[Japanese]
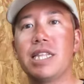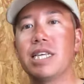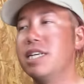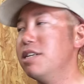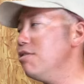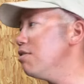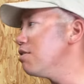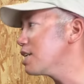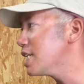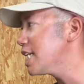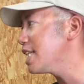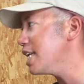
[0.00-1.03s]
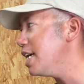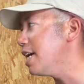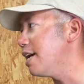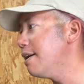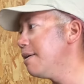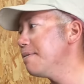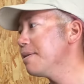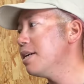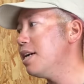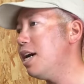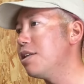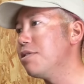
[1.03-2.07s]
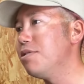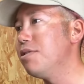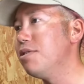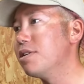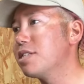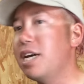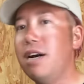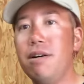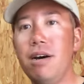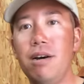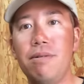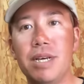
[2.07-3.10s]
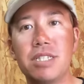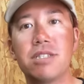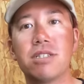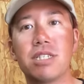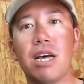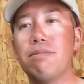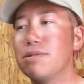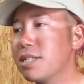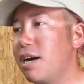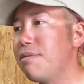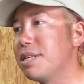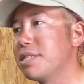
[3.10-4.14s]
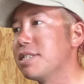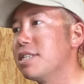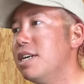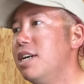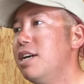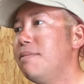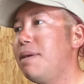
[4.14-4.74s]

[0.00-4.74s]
で、昨日、北で、あのー、サーフェス、サブサーフェス、